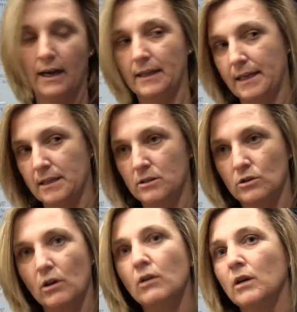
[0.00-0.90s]

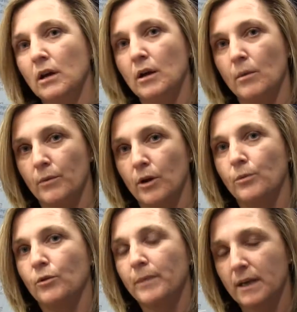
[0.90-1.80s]
Adesso
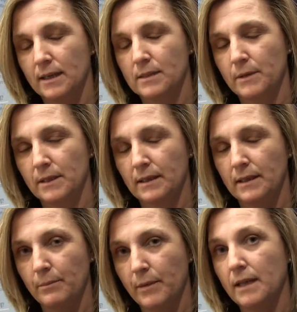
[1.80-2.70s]
proprio per la spinta
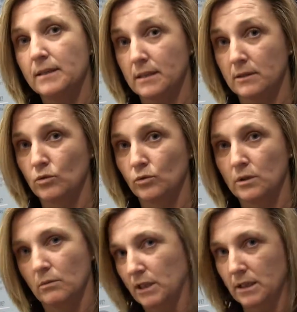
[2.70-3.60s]
dei paesi
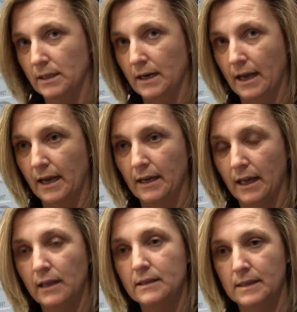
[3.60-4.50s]
sud
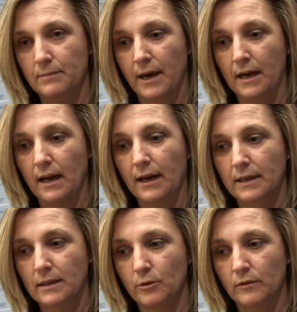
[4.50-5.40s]
mediterranei, si parla
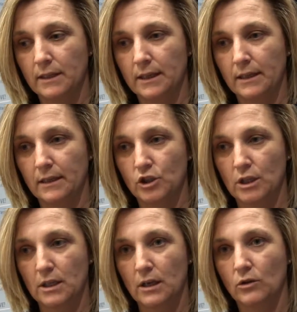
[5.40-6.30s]
anche di povertà
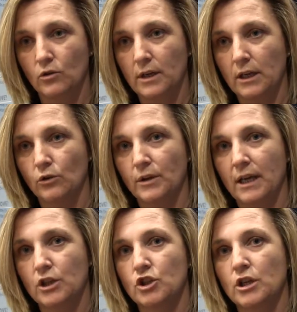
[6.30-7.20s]
energetica con chi non
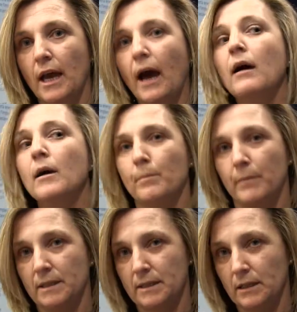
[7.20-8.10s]
riesce a
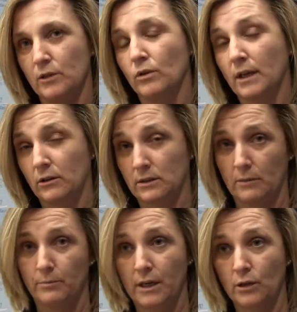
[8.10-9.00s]
mantenere una
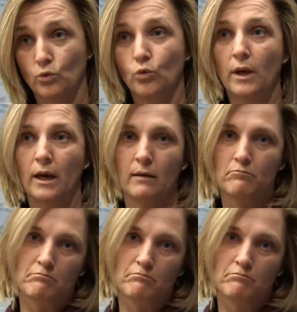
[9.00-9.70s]
temperatura